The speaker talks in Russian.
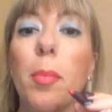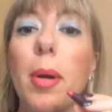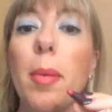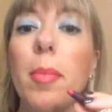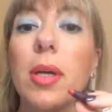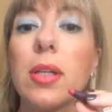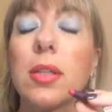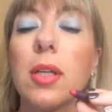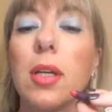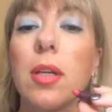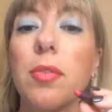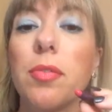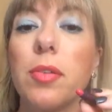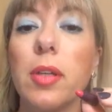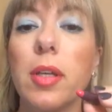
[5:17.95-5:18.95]
Помадка
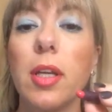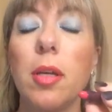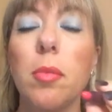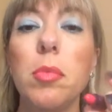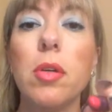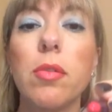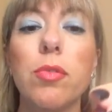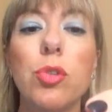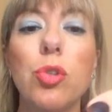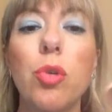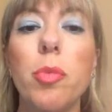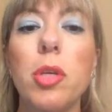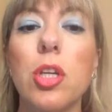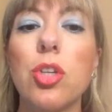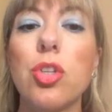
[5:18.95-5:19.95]
Oriflame в
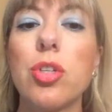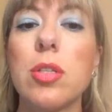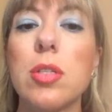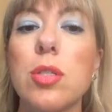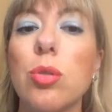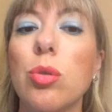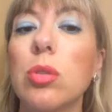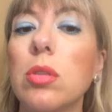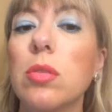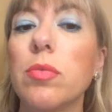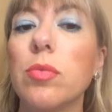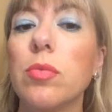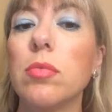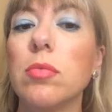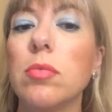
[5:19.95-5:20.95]
номере 600
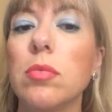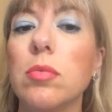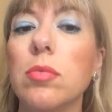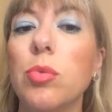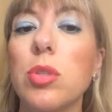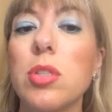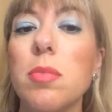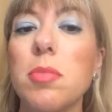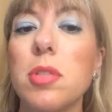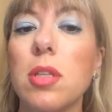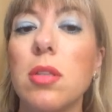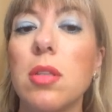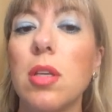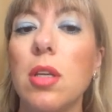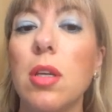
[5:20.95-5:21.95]

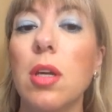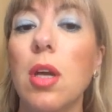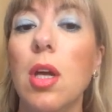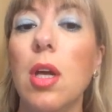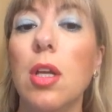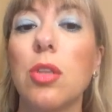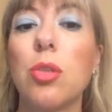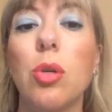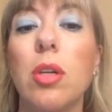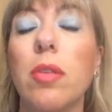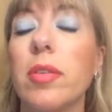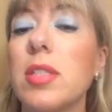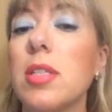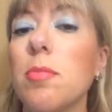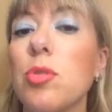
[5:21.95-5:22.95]
83, то ли
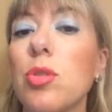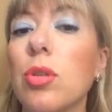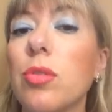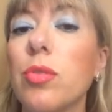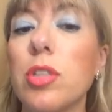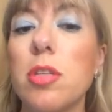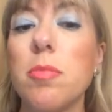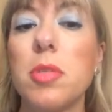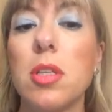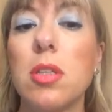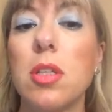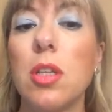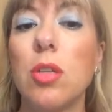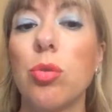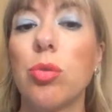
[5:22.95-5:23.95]

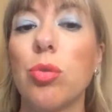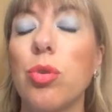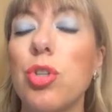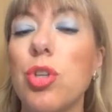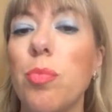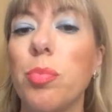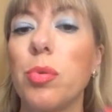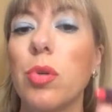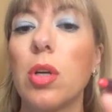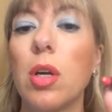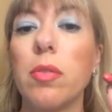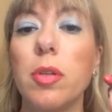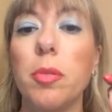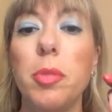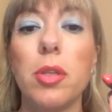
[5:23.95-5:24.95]
883, тут очень
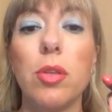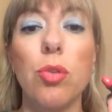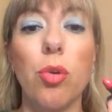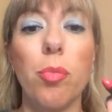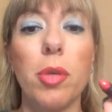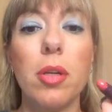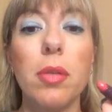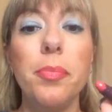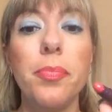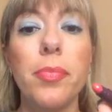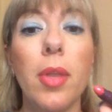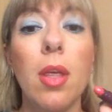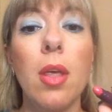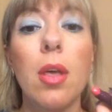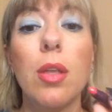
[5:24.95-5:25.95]
плохо выбит номер.
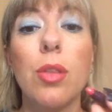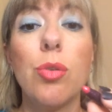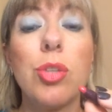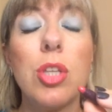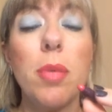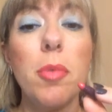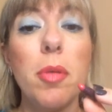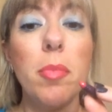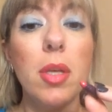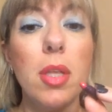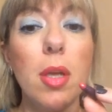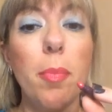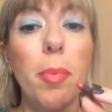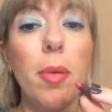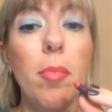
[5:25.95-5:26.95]
Но, тем не
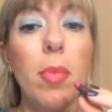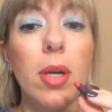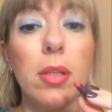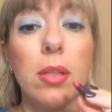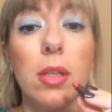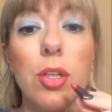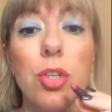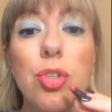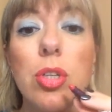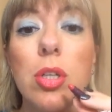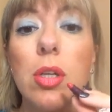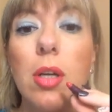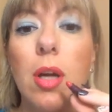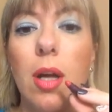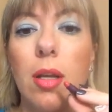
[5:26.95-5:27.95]
менее, помадка
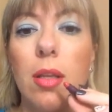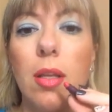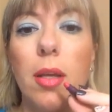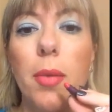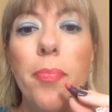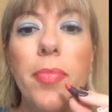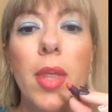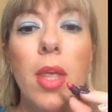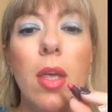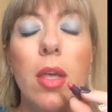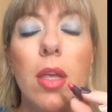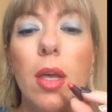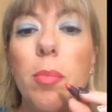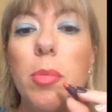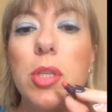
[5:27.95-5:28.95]
шикарная.
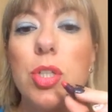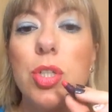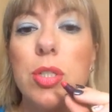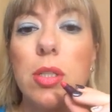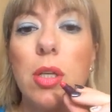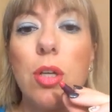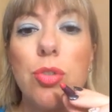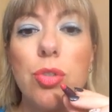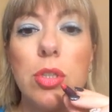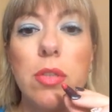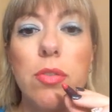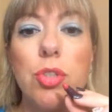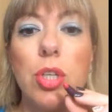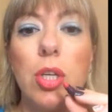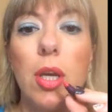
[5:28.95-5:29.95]
Я бы даже сказала, что,
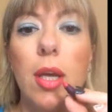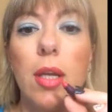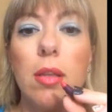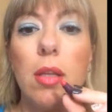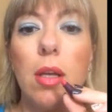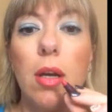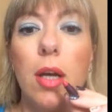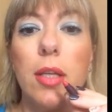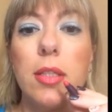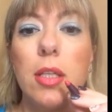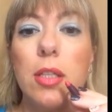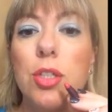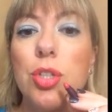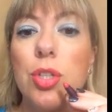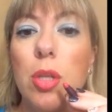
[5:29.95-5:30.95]
девочки, это
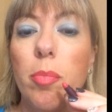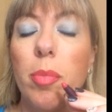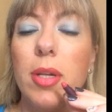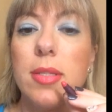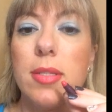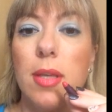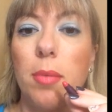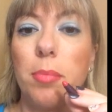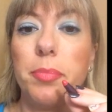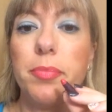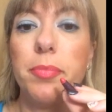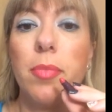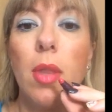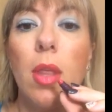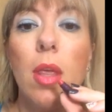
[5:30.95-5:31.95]
оттеночный бальзам.